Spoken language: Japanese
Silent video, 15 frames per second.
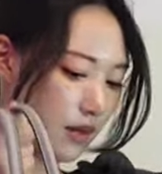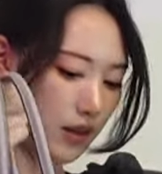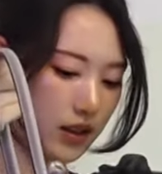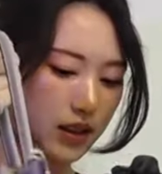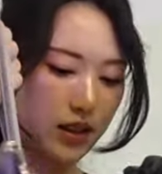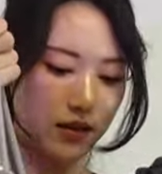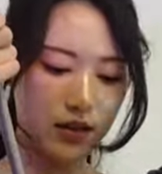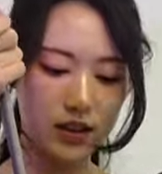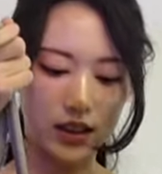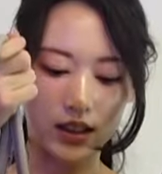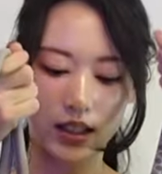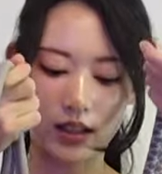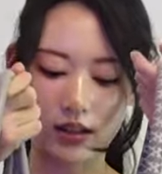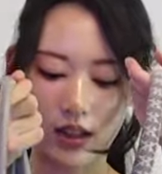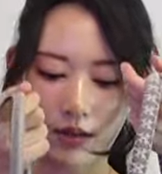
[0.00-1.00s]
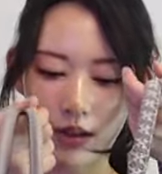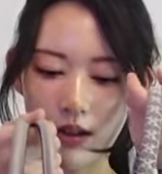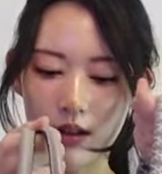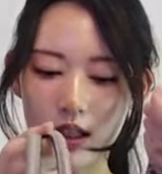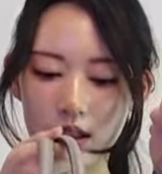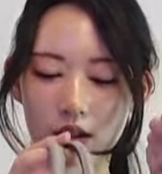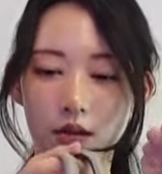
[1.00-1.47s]
サワンサさんに比べて
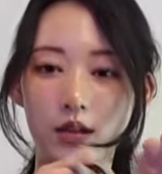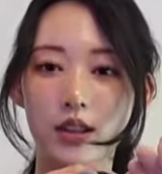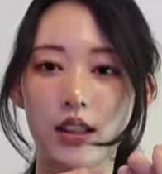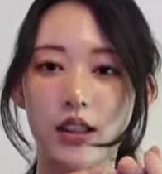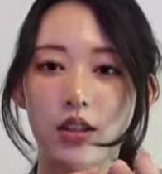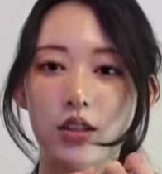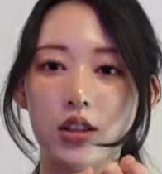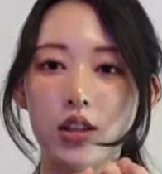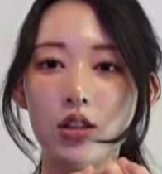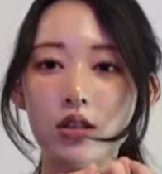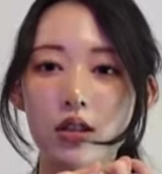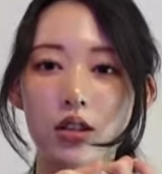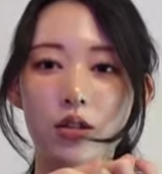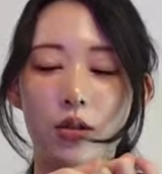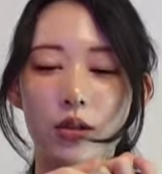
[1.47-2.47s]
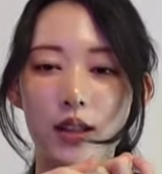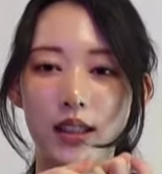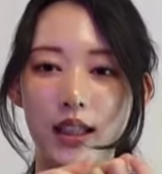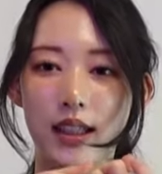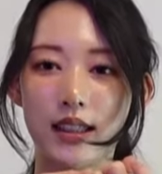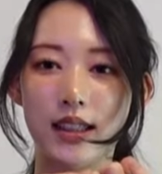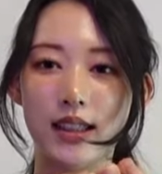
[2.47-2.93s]
分かると思うんですけどちょっと大き
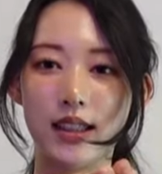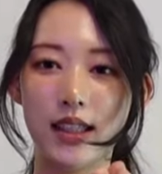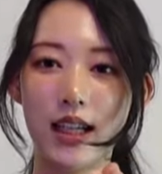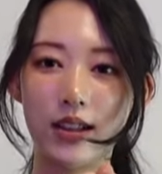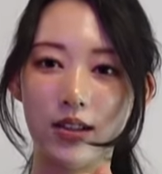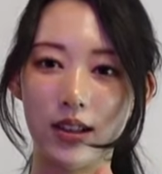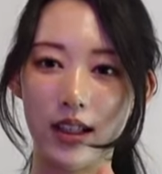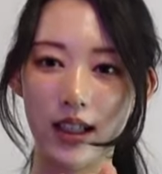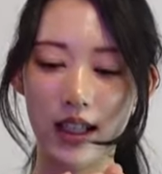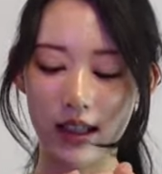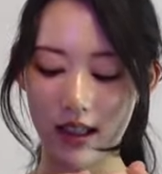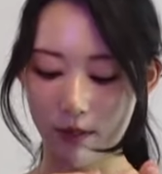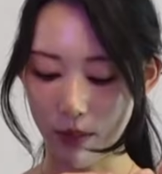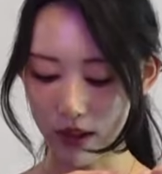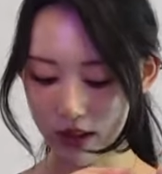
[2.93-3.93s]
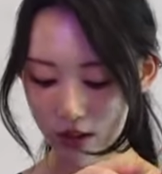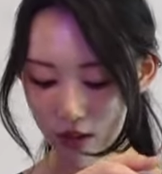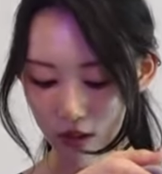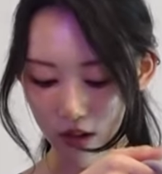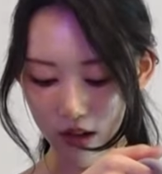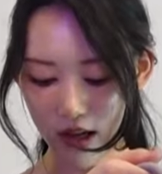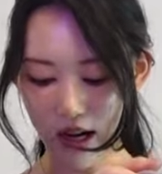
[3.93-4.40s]
さがちっちゃいのでなんで
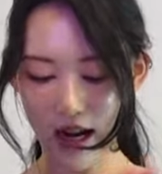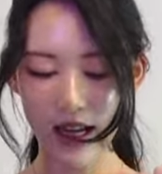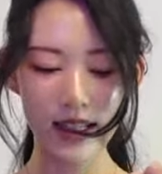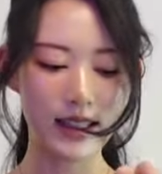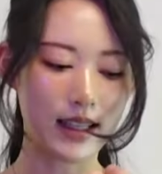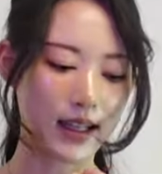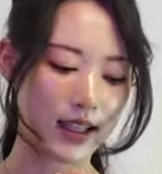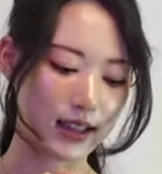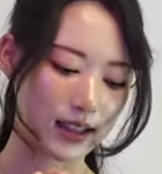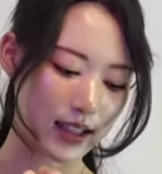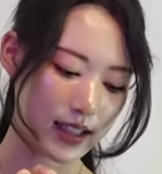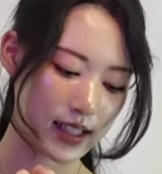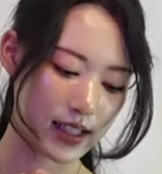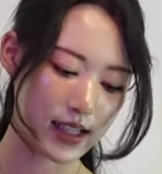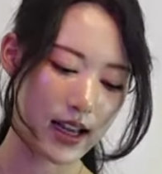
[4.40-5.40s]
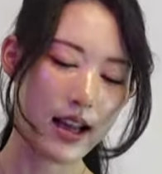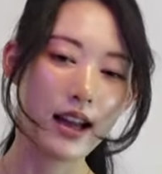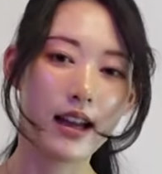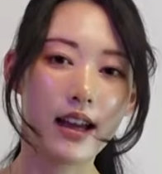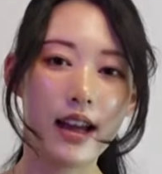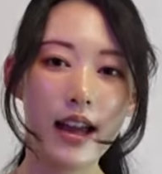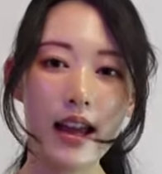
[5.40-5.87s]
パソコンが入んなかったり
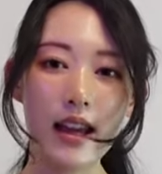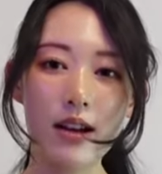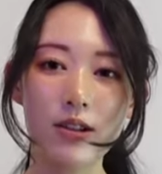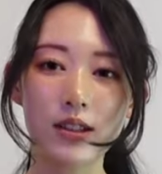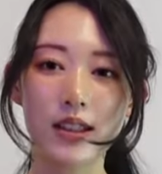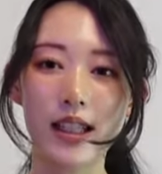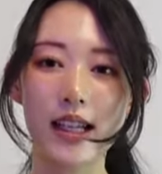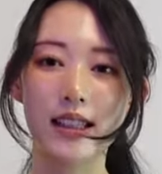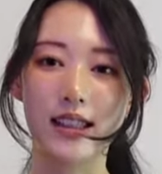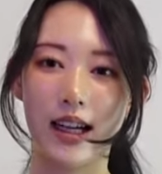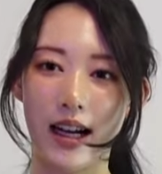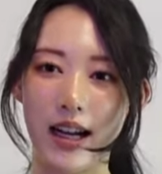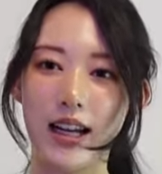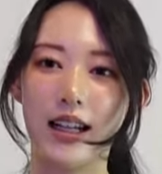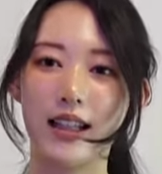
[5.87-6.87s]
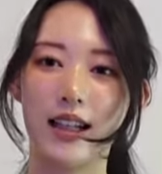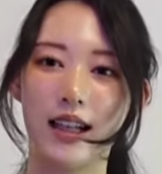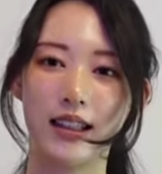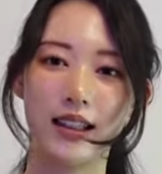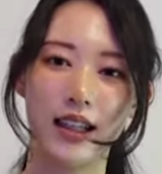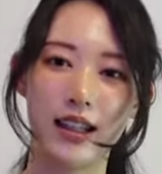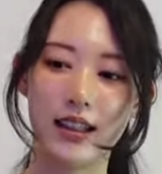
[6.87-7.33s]
A4 サイズが入らな
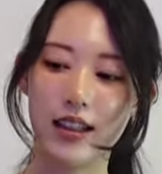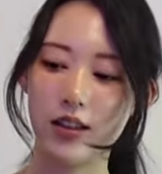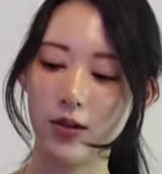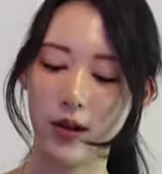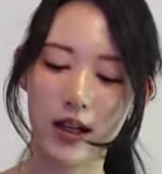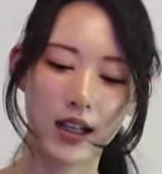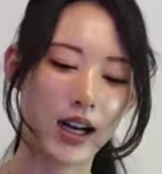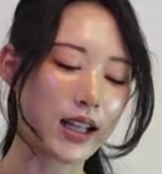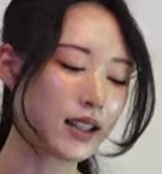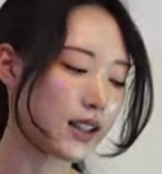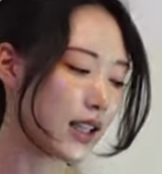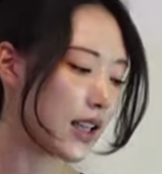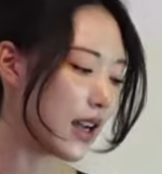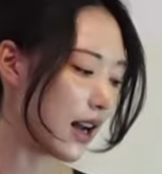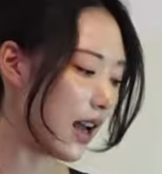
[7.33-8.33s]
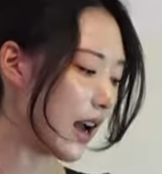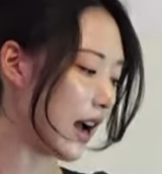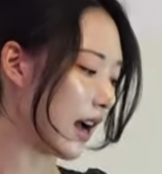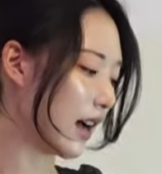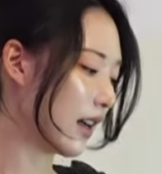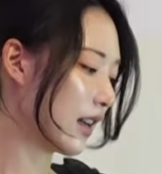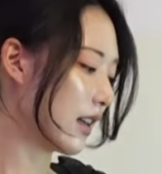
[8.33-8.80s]
かったりっていうのは買ってか
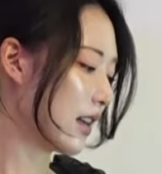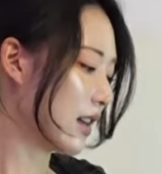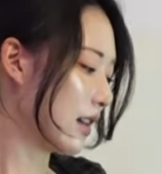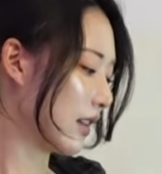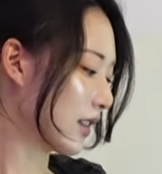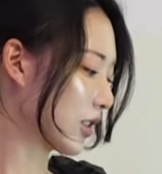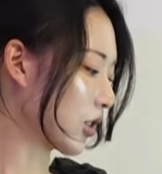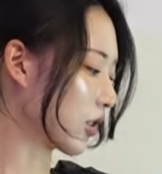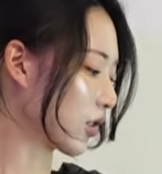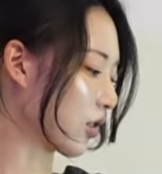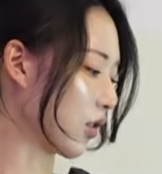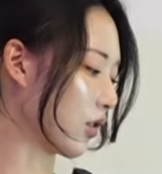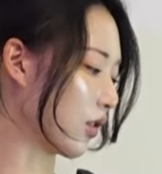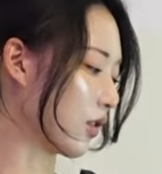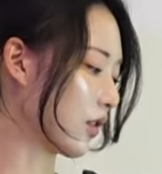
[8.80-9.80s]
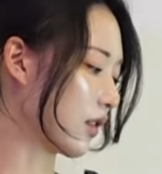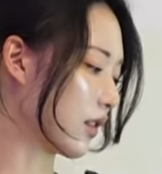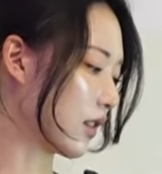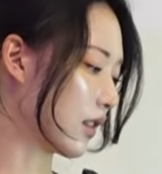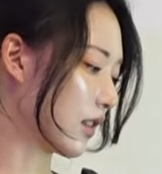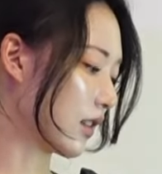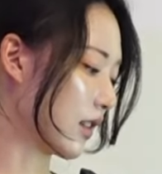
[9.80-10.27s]
らちょっと
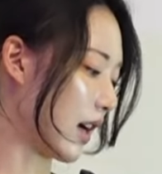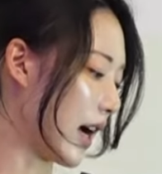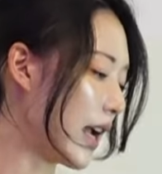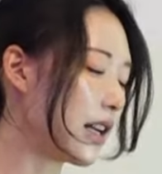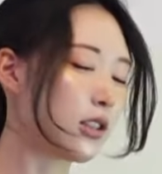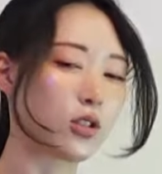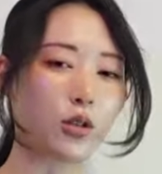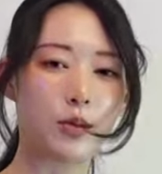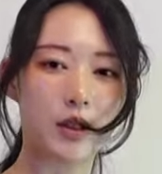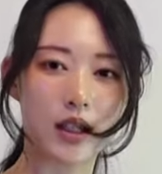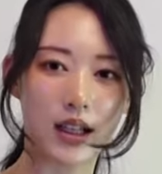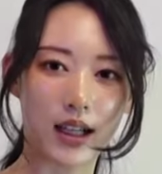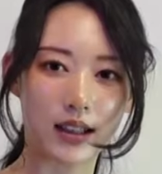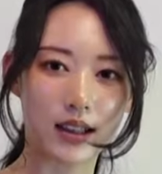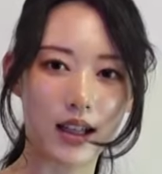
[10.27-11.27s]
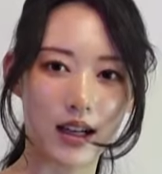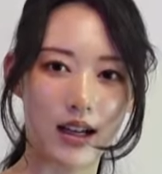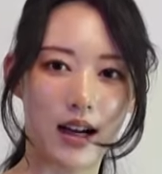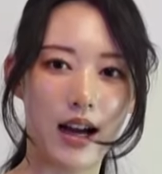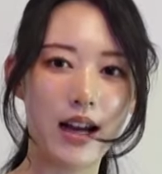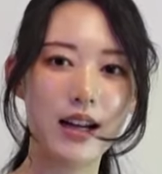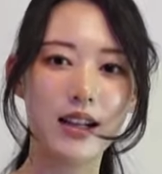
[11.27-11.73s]
入ると思って買ったら
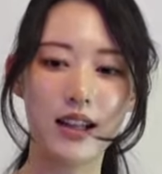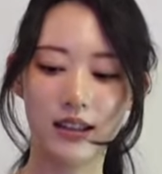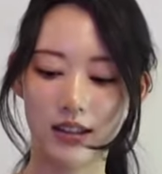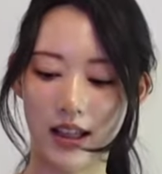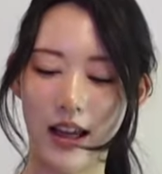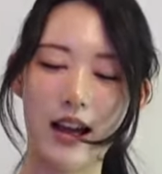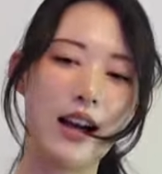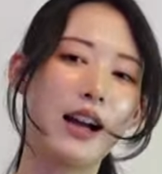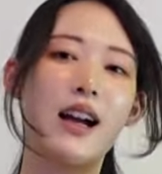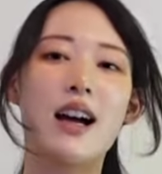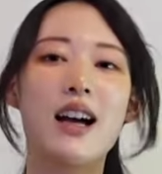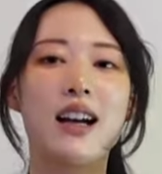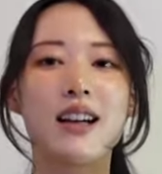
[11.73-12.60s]
入らなくてあ